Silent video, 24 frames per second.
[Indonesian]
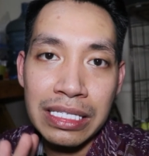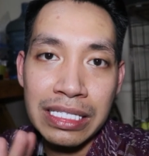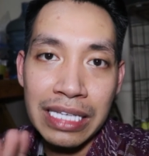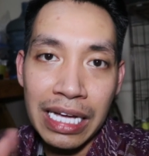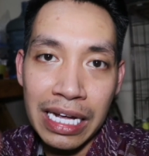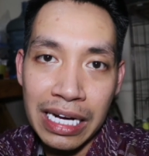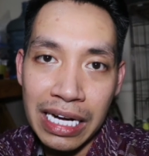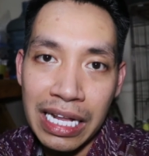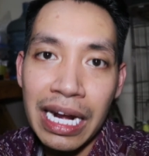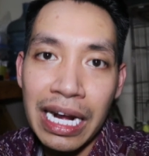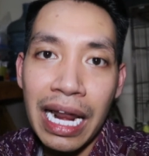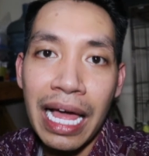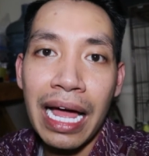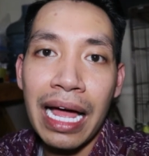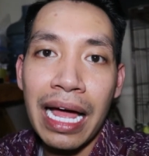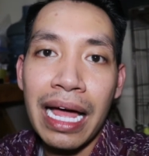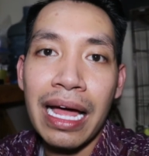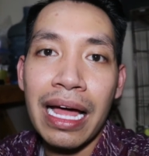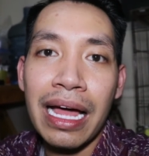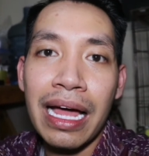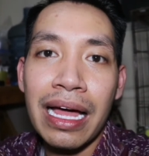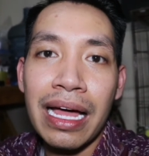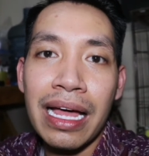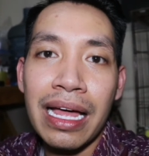jadilah
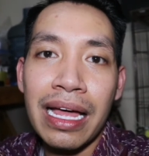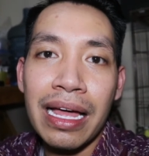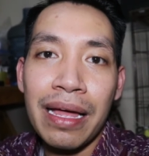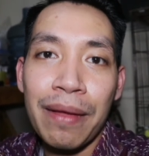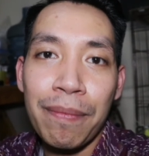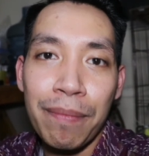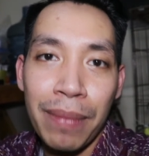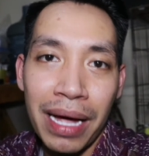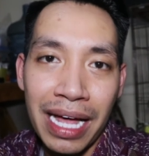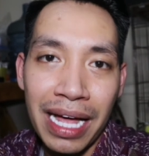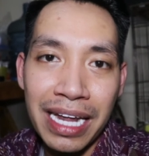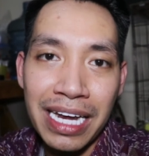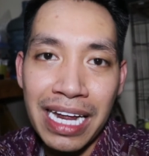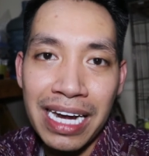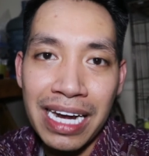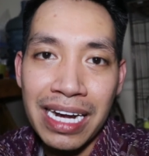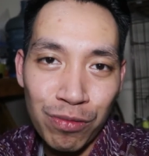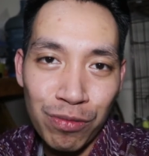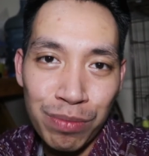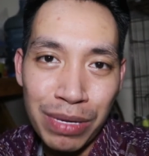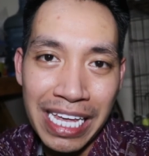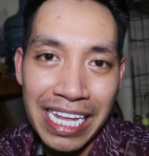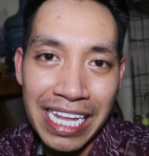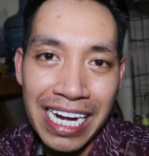
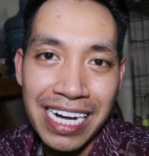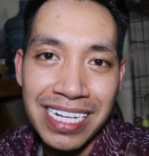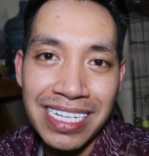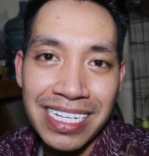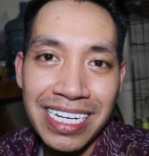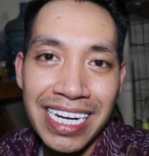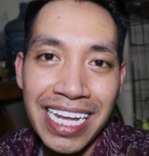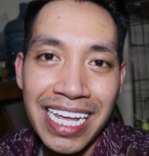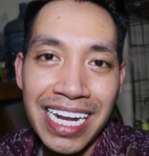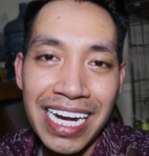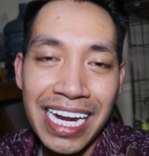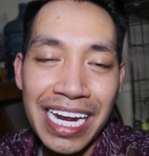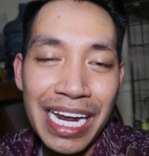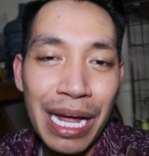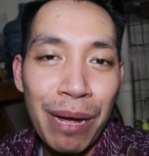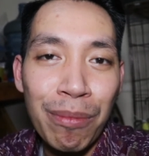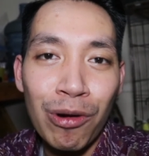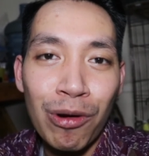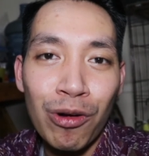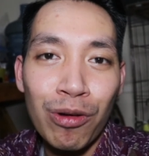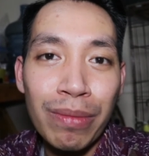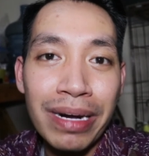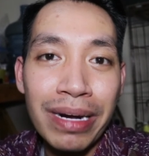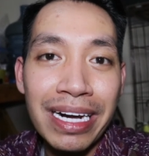makanan bikinan sendiri nggak
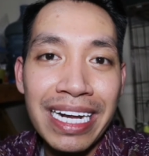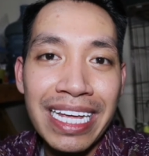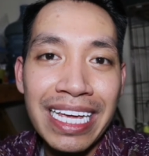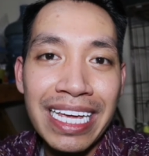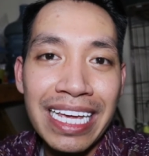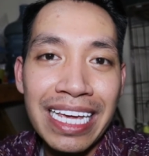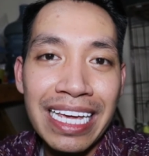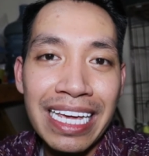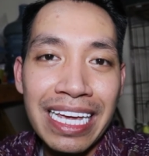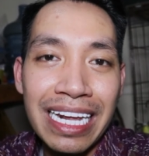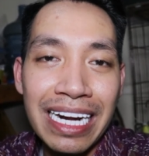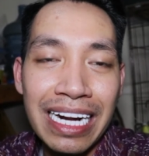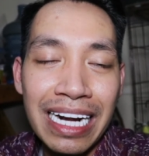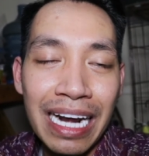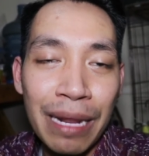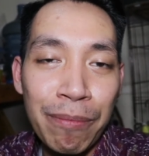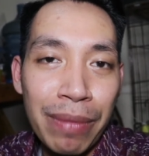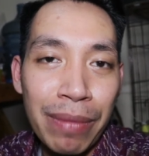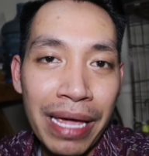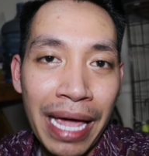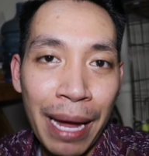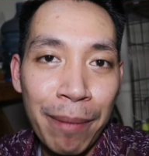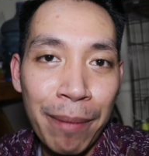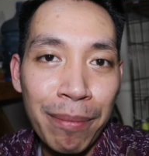perlu beli
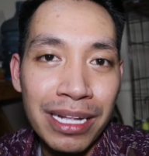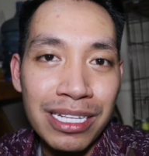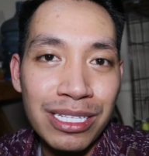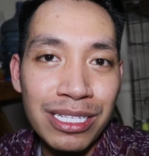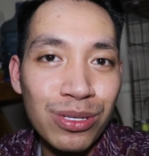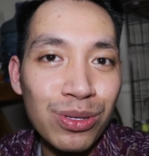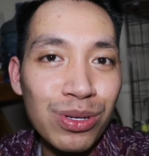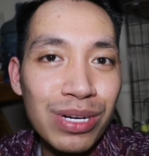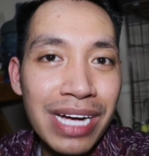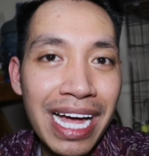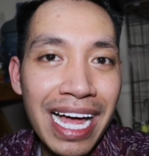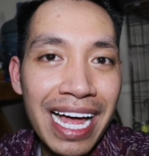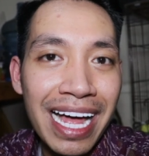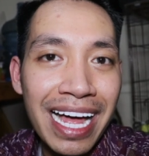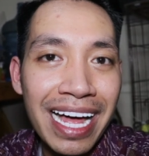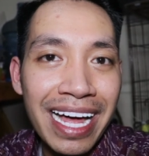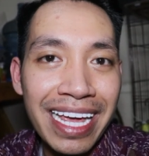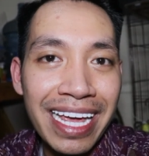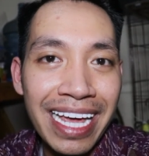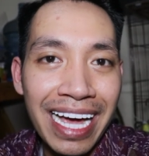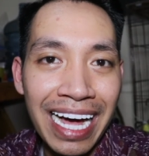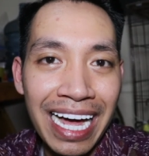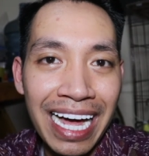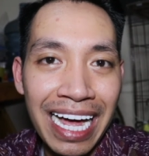lebih hemat
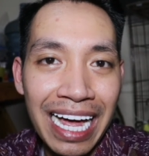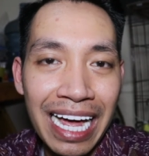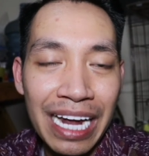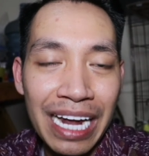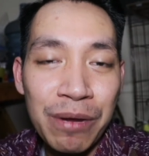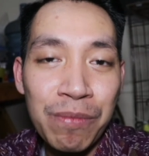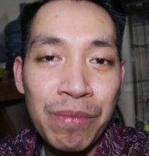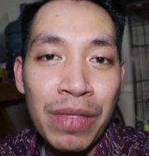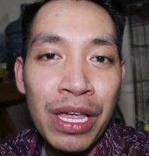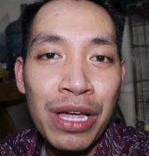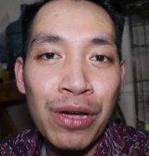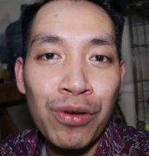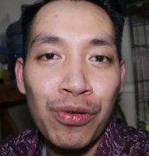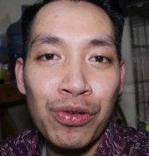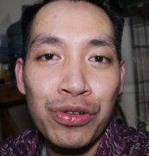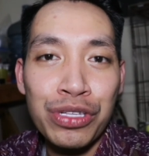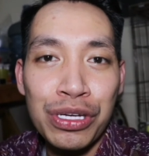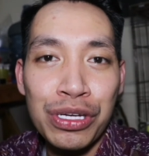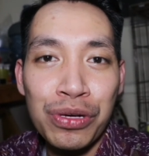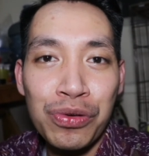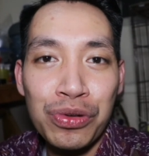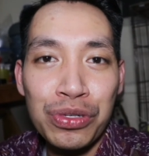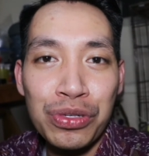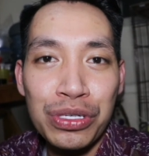juga ya kan
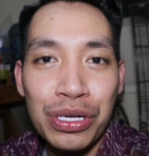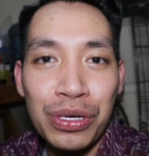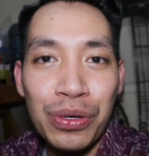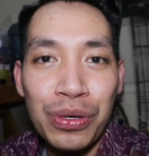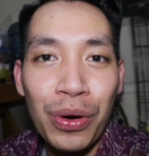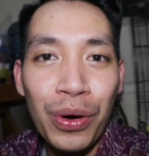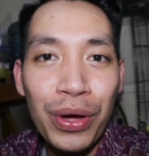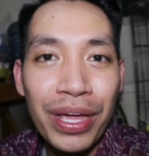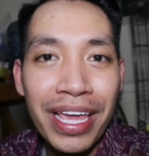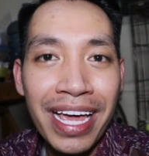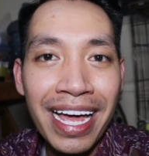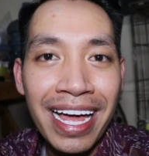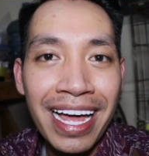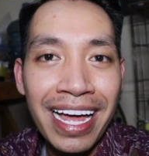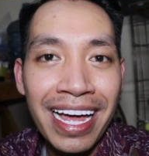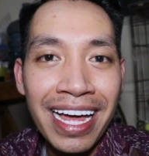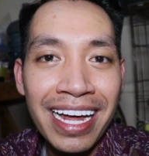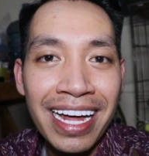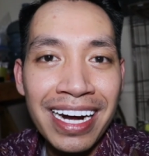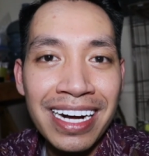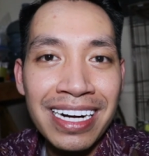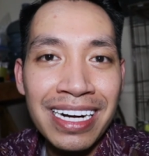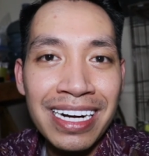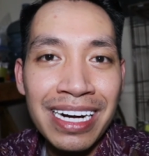kucing-kucing
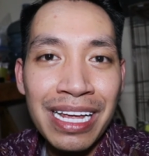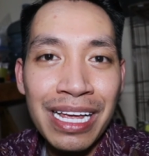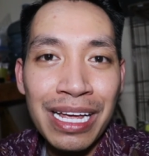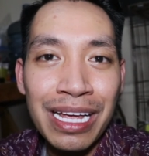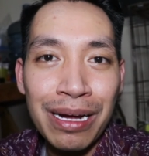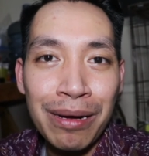doyan